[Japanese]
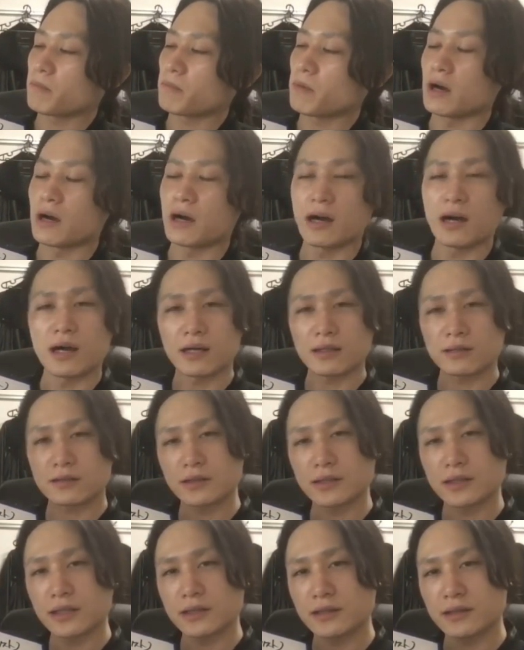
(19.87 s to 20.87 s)
まあ、
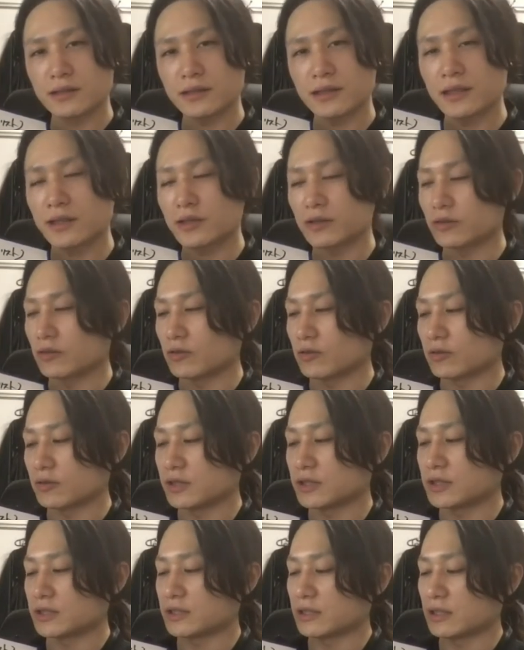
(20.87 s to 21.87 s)
アクセス制御の
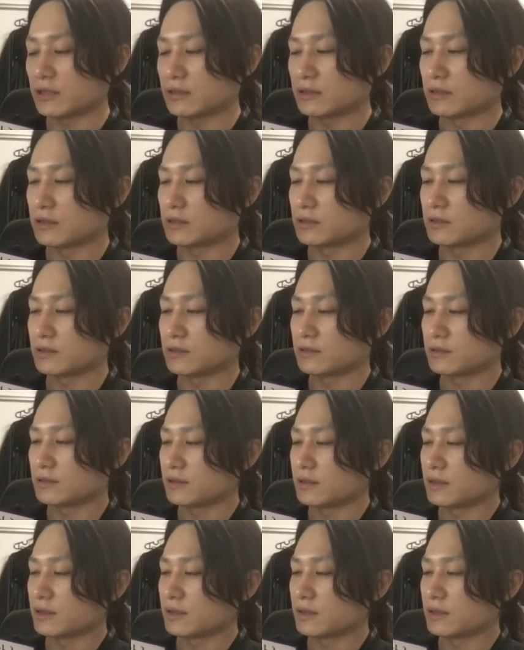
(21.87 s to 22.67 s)
一覧です。